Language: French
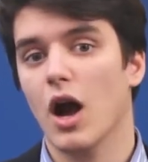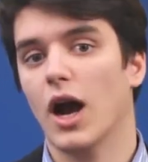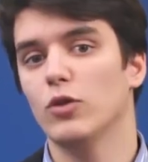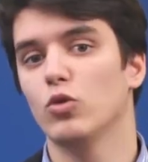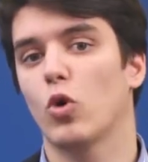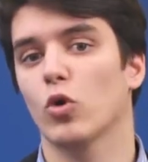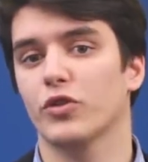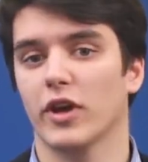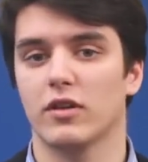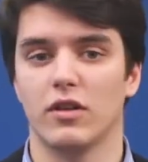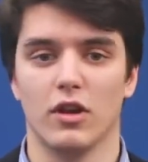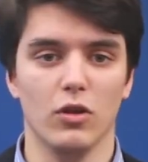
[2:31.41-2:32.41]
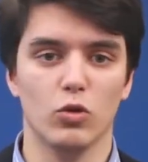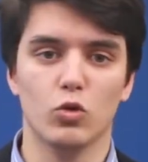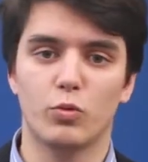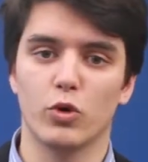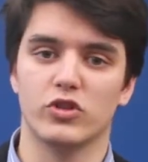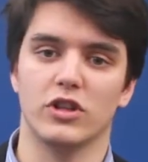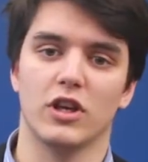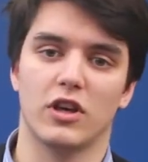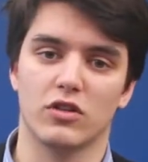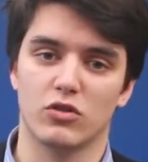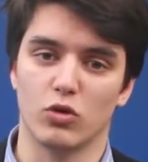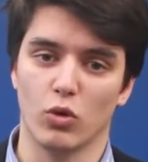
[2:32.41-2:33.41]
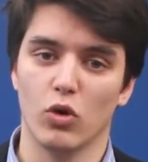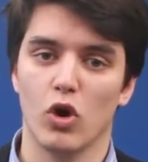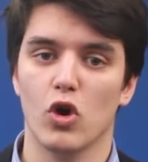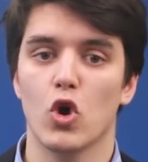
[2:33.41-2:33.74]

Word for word: à nous contacter, nous poser des questions,